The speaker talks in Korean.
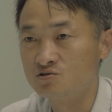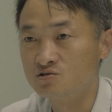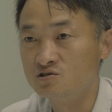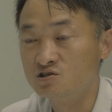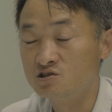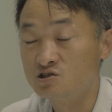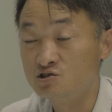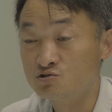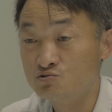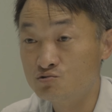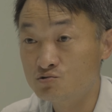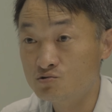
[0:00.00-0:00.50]

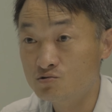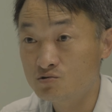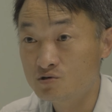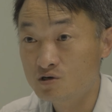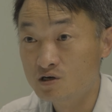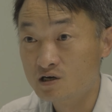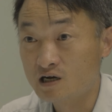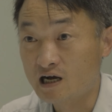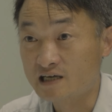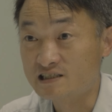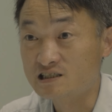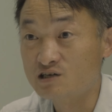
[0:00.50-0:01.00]
그리고
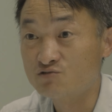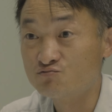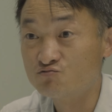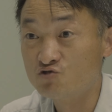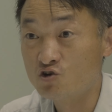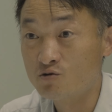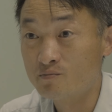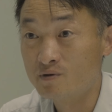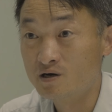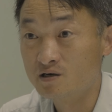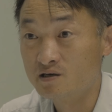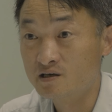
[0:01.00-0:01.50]
가장
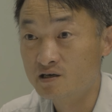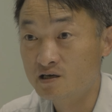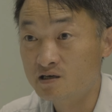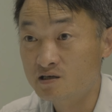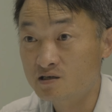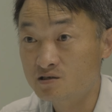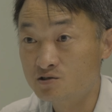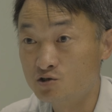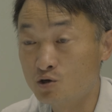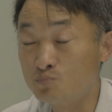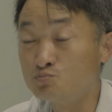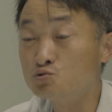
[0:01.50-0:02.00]
위험한
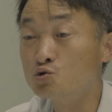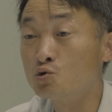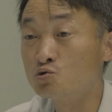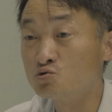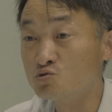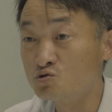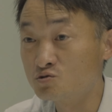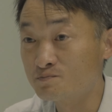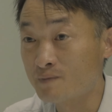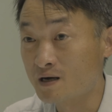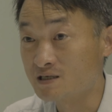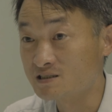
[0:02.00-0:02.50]
게
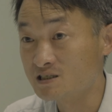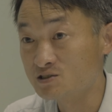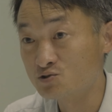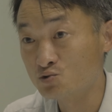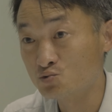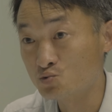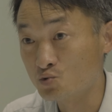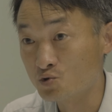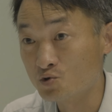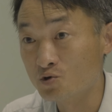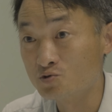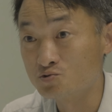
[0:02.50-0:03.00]
염소도
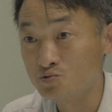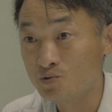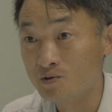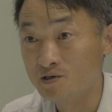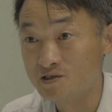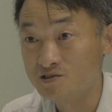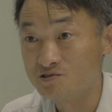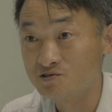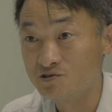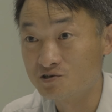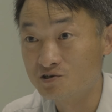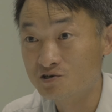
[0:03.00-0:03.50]
방사선 동위원소가
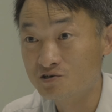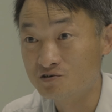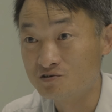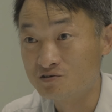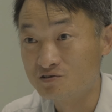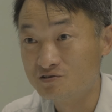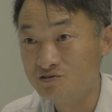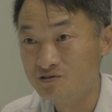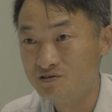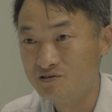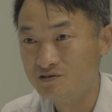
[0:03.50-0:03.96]
있어요.